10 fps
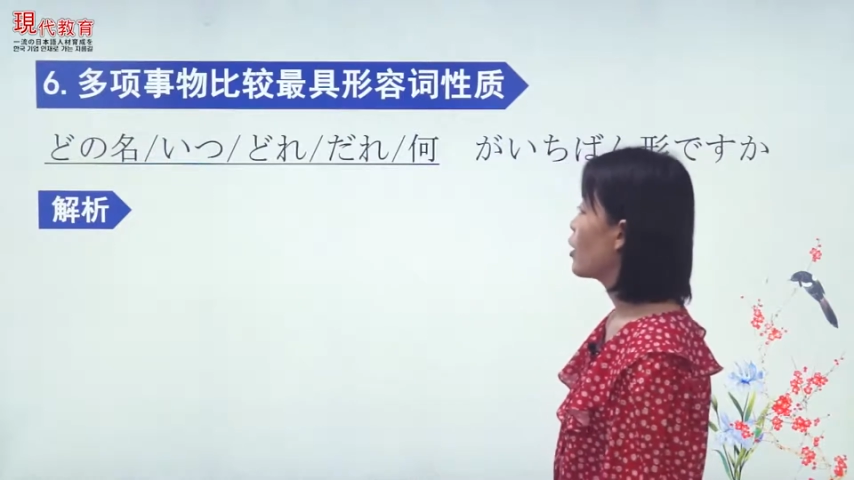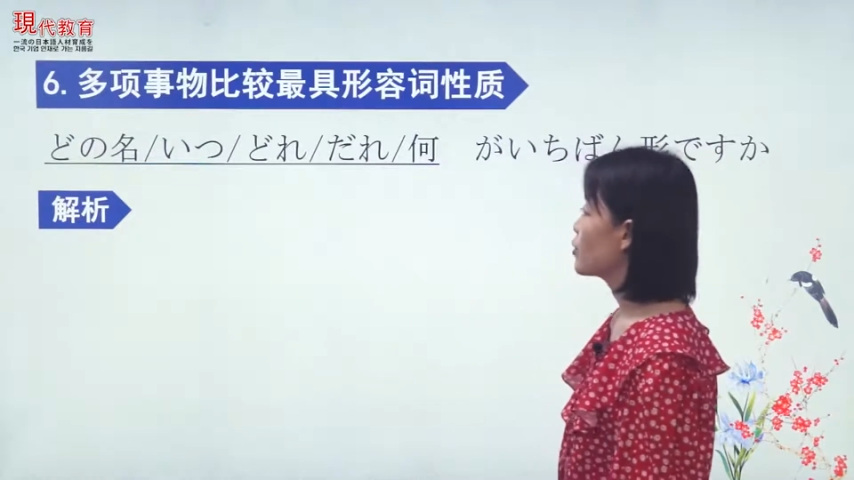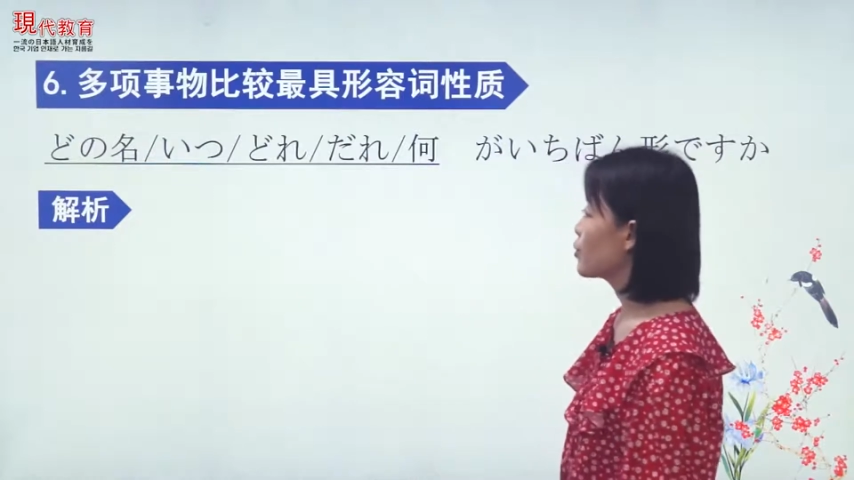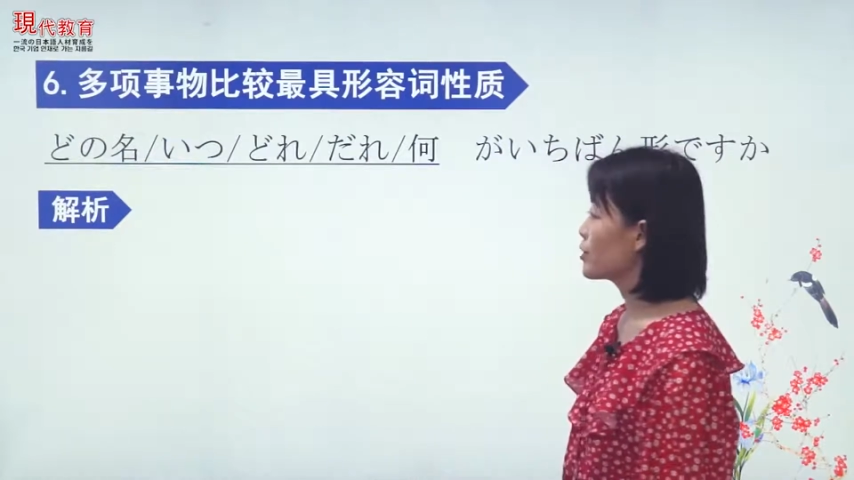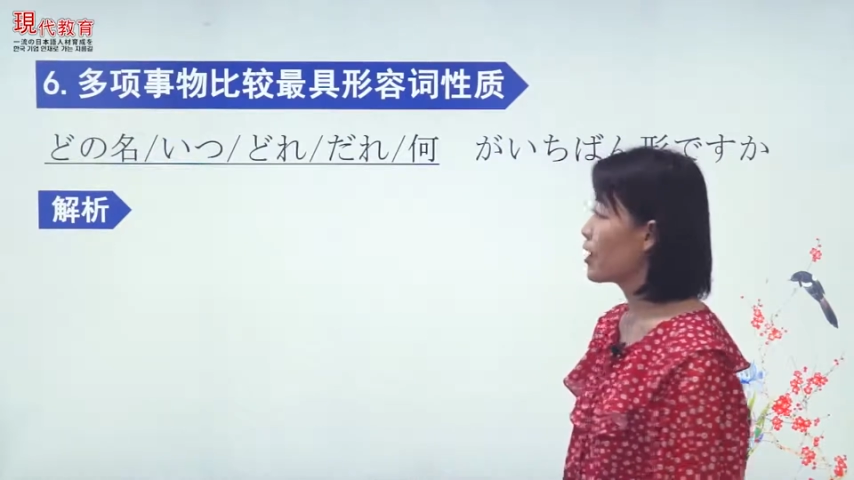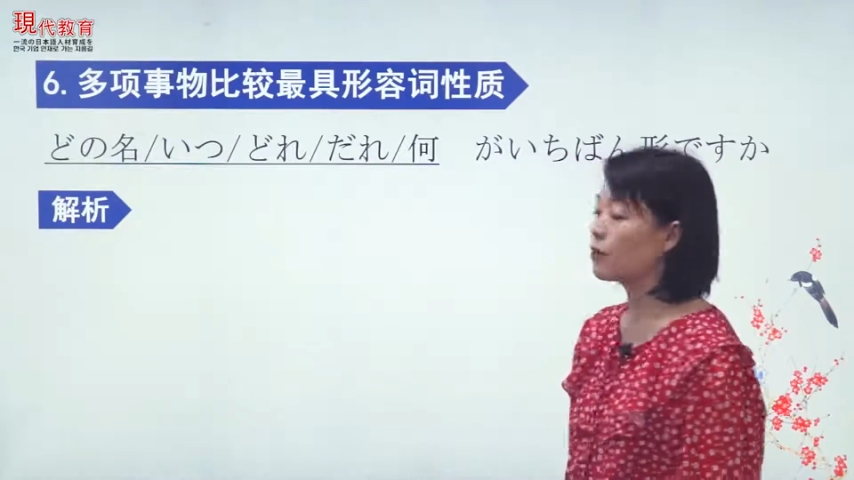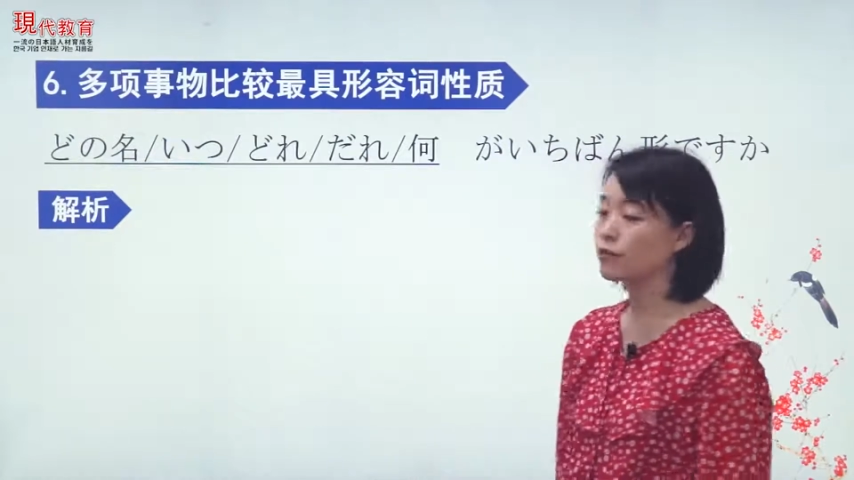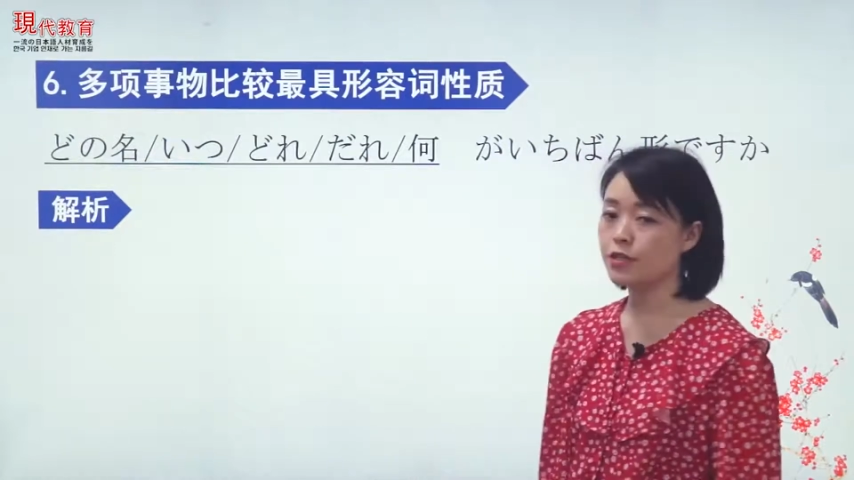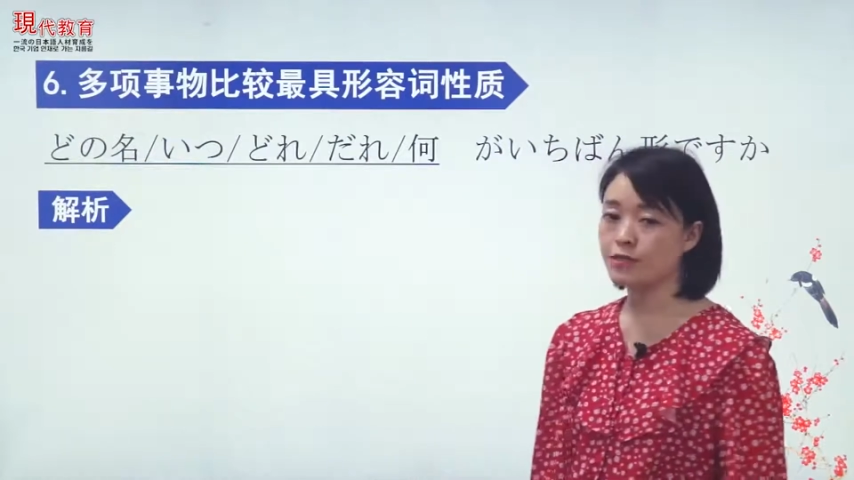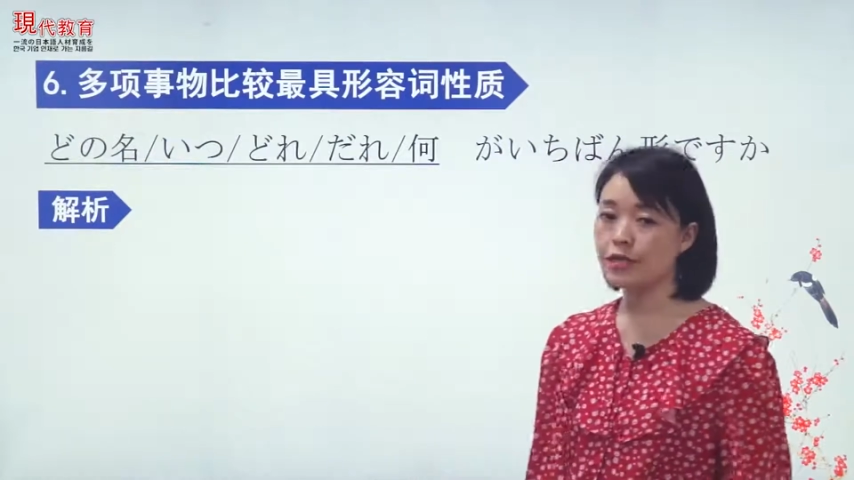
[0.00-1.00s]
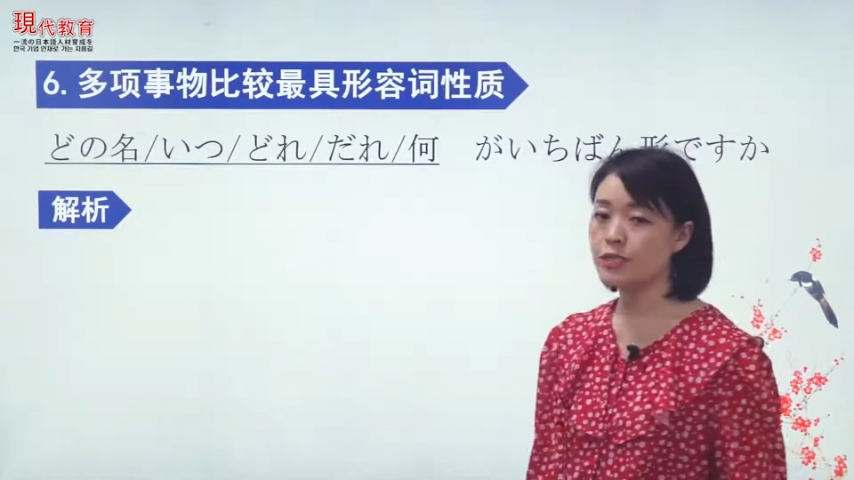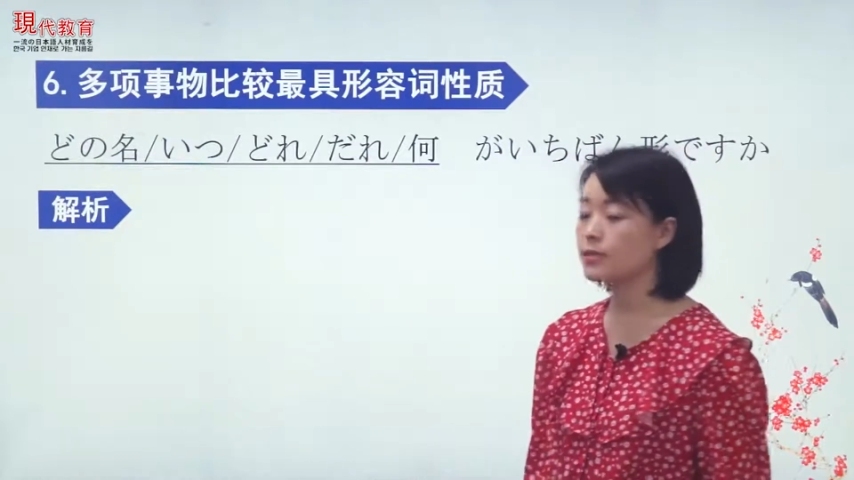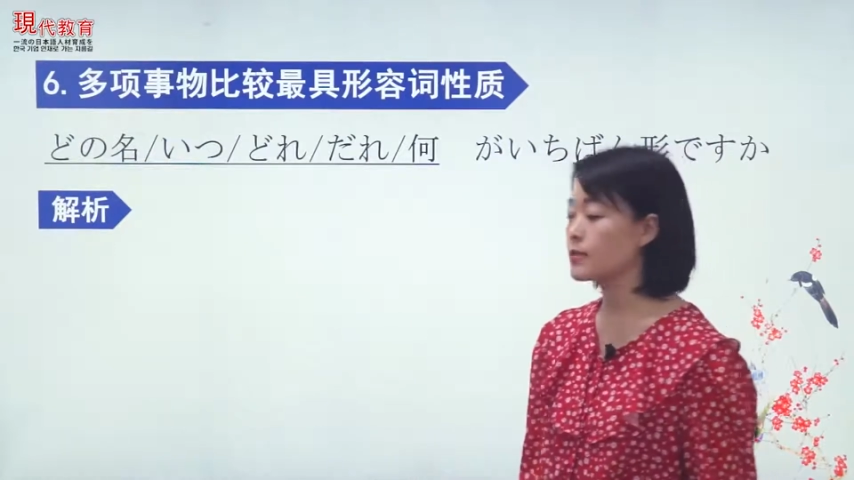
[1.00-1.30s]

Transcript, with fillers: 要用到疑问